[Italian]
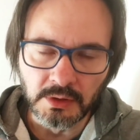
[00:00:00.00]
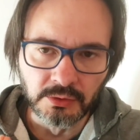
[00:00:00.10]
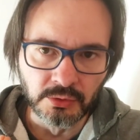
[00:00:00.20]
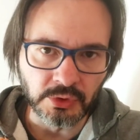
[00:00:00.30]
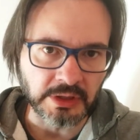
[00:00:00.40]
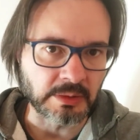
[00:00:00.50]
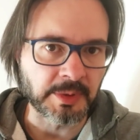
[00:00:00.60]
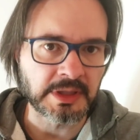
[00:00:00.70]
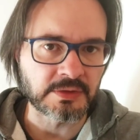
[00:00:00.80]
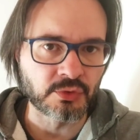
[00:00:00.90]
non è una
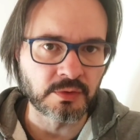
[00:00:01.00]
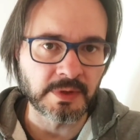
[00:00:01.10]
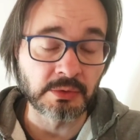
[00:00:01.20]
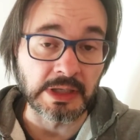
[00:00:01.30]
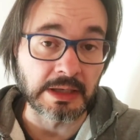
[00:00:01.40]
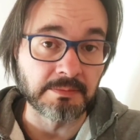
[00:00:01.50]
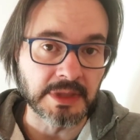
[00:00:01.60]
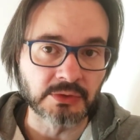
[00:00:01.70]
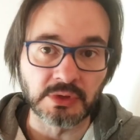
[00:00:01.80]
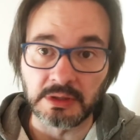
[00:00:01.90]
partita da sottovalutare,
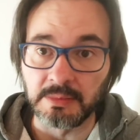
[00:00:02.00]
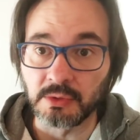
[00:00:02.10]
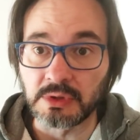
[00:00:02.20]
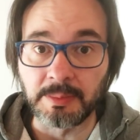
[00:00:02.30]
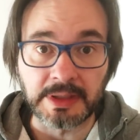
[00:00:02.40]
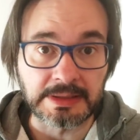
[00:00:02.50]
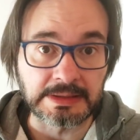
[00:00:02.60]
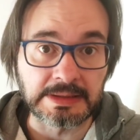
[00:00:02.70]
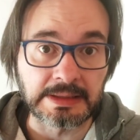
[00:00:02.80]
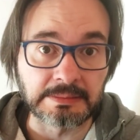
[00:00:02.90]
ma non è nemmeno una
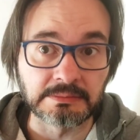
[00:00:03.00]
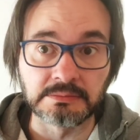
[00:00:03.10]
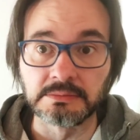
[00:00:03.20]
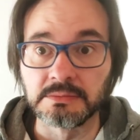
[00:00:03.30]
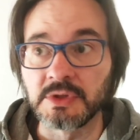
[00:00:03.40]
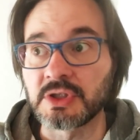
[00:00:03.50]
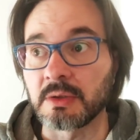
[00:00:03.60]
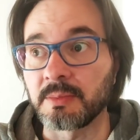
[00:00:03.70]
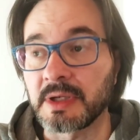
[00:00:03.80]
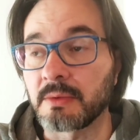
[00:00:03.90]
partita,
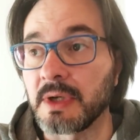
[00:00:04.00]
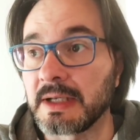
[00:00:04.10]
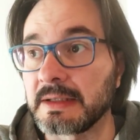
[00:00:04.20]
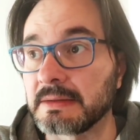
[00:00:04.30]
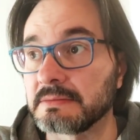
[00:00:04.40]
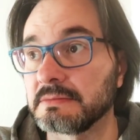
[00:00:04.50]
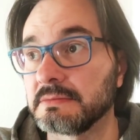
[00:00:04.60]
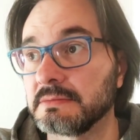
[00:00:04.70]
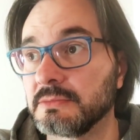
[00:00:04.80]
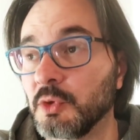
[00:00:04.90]
diciamo, per la quale
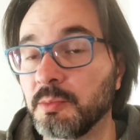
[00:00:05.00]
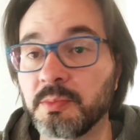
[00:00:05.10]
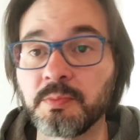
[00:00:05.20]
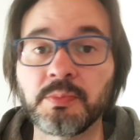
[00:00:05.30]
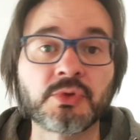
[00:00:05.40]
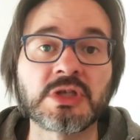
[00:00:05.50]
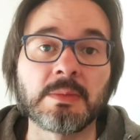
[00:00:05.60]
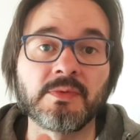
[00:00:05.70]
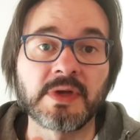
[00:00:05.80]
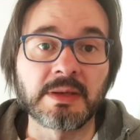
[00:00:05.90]
non
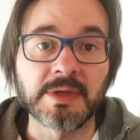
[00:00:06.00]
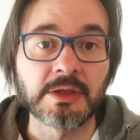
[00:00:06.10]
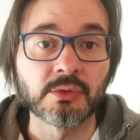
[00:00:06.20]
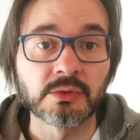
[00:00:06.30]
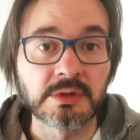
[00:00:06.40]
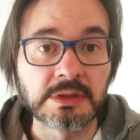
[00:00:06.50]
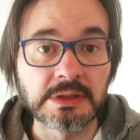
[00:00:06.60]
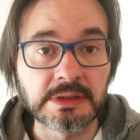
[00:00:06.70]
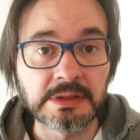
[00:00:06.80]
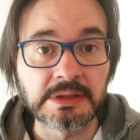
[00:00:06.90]
possiamo fare a meno
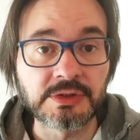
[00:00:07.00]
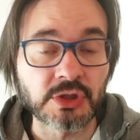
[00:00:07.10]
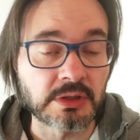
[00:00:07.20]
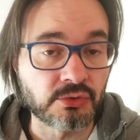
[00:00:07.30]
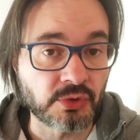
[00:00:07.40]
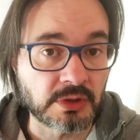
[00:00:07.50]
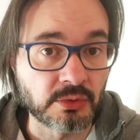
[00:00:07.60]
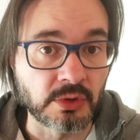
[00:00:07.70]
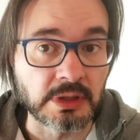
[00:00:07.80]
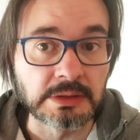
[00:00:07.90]
di, di, di certi
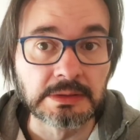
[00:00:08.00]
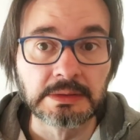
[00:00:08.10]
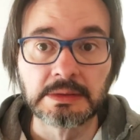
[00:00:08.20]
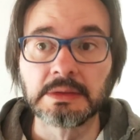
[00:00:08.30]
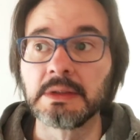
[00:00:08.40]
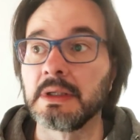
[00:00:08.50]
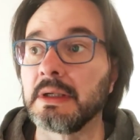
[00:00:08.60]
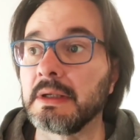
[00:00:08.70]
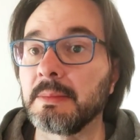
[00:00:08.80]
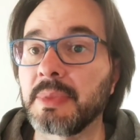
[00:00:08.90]
giocatori.
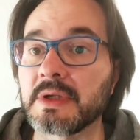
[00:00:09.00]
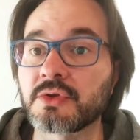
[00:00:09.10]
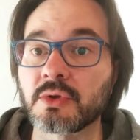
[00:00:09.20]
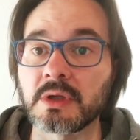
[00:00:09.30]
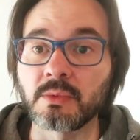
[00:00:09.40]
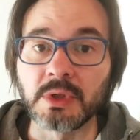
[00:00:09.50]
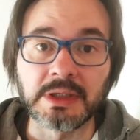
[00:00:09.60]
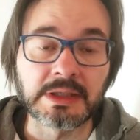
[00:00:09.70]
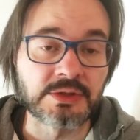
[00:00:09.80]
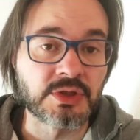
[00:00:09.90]
Eh, penso che
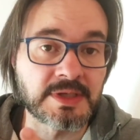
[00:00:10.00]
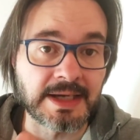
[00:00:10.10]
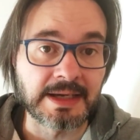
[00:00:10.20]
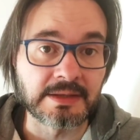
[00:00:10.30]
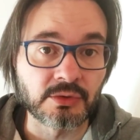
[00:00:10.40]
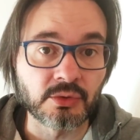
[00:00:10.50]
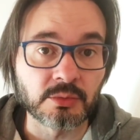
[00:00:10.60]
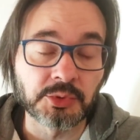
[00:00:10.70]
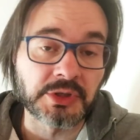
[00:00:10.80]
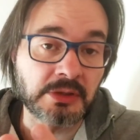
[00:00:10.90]
quelli che ci
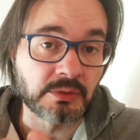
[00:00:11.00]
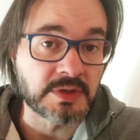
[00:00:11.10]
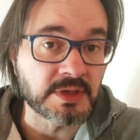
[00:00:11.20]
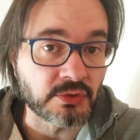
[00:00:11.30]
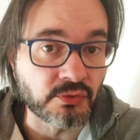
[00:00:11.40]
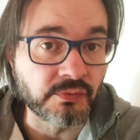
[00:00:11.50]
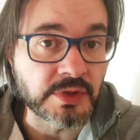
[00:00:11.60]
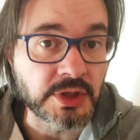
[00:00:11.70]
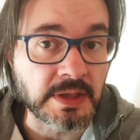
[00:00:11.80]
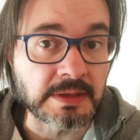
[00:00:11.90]
saranno potranno essere
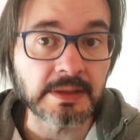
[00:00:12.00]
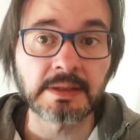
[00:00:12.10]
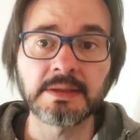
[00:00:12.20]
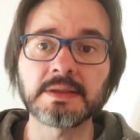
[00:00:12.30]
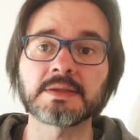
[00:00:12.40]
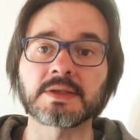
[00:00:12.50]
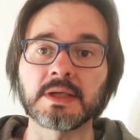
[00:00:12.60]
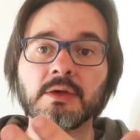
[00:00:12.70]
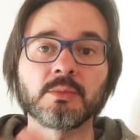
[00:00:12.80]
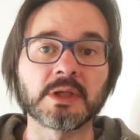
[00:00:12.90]
sufficienti
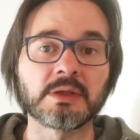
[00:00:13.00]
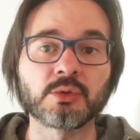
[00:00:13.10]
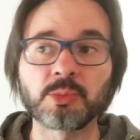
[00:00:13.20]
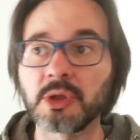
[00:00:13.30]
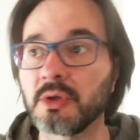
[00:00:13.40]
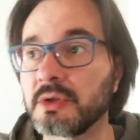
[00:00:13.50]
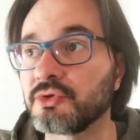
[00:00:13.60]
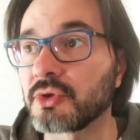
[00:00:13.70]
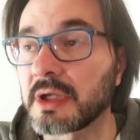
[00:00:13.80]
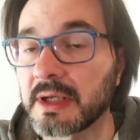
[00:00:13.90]
se, come ha detto Pioli,
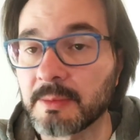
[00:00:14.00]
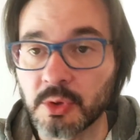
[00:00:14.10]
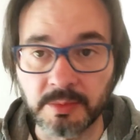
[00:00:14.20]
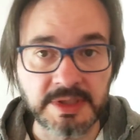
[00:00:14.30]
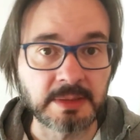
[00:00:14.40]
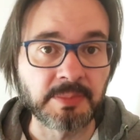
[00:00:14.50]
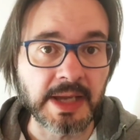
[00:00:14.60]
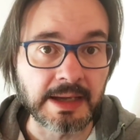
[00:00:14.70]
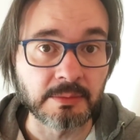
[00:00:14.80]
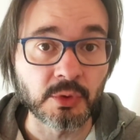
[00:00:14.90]
giocheremo come
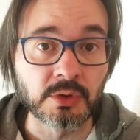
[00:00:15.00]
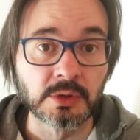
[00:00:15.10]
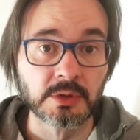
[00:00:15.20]
sappiamo,